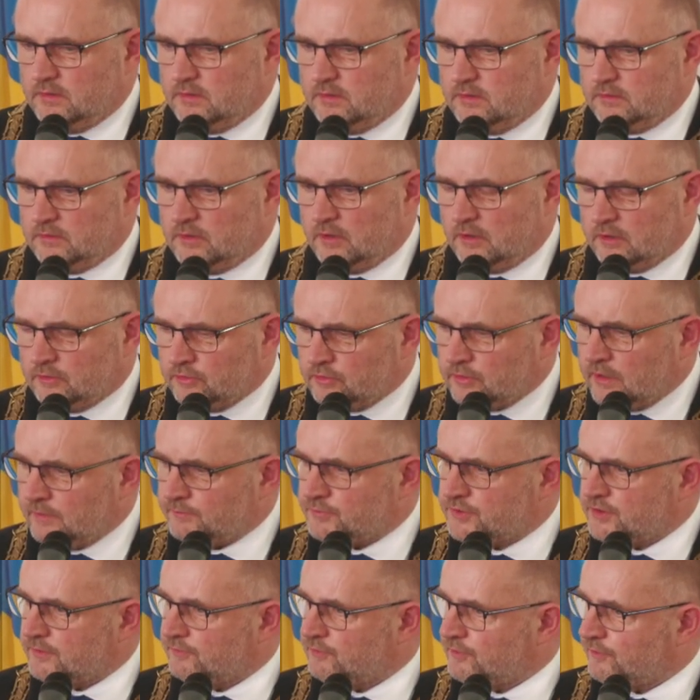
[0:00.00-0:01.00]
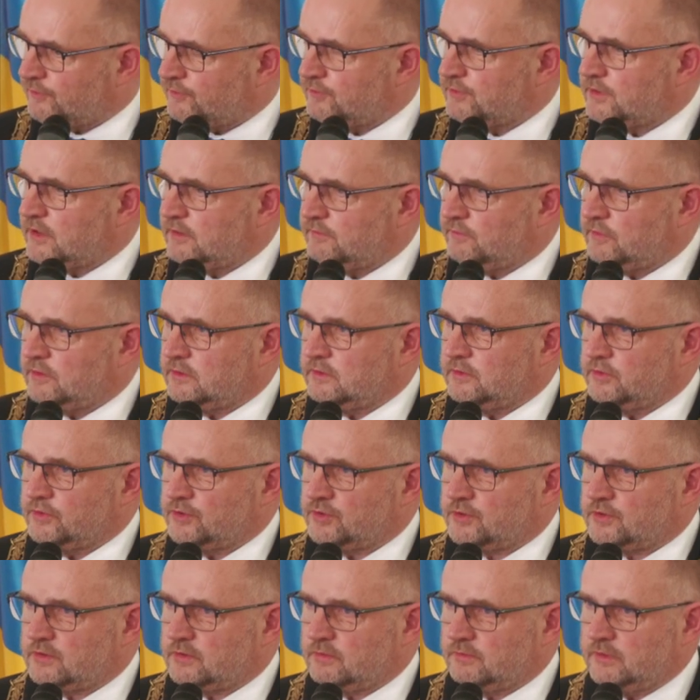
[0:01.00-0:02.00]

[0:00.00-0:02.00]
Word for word: To on nam przywiózł tutaj wolność.